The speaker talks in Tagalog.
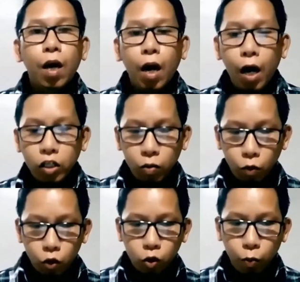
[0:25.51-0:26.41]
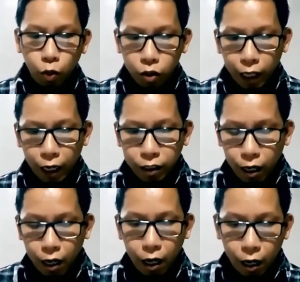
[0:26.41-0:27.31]
ay sumusuporta
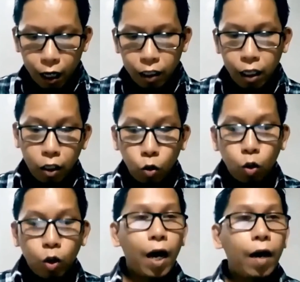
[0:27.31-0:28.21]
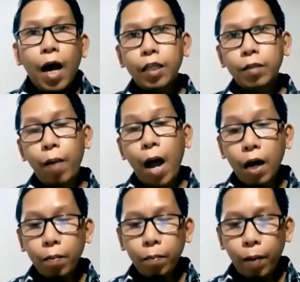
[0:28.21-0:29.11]
sa kandidatura at
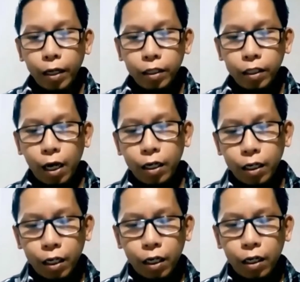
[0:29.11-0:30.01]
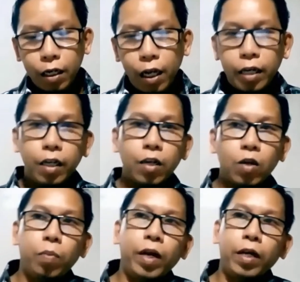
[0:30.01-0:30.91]
pangampanya ni Lenny
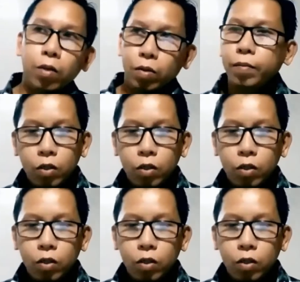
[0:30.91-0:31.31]
Robredo.